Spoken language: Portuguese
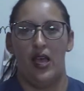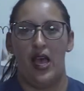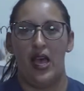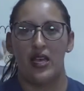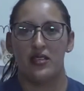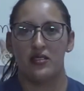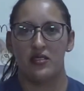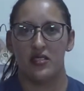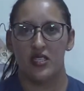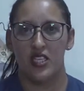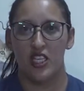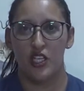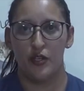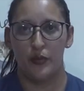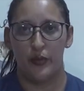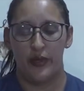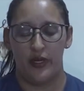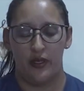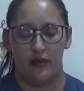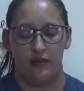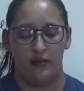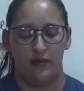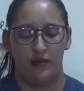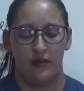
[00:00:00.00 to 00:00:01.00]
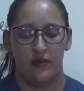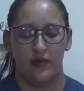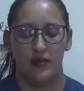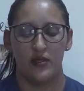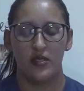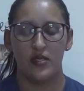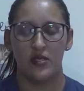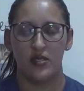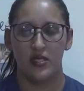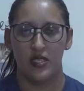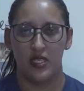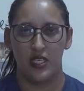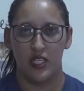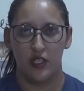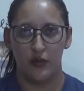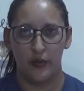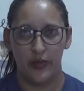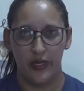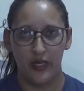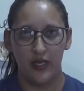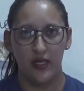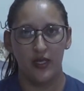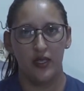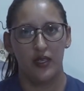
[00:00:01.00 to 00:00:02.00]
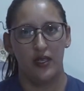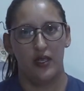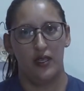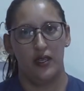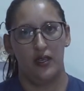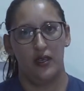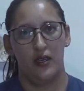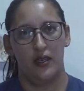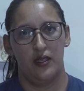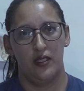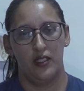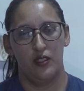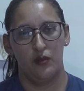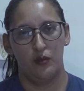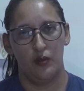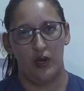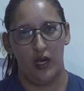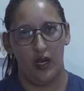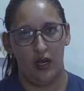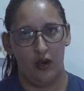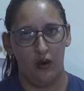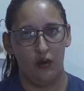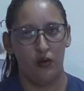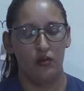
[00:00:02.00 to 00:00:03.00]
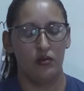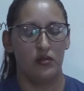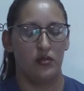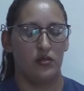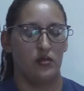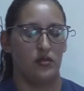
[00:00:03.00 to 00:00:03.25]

A zebra. Zebra é animal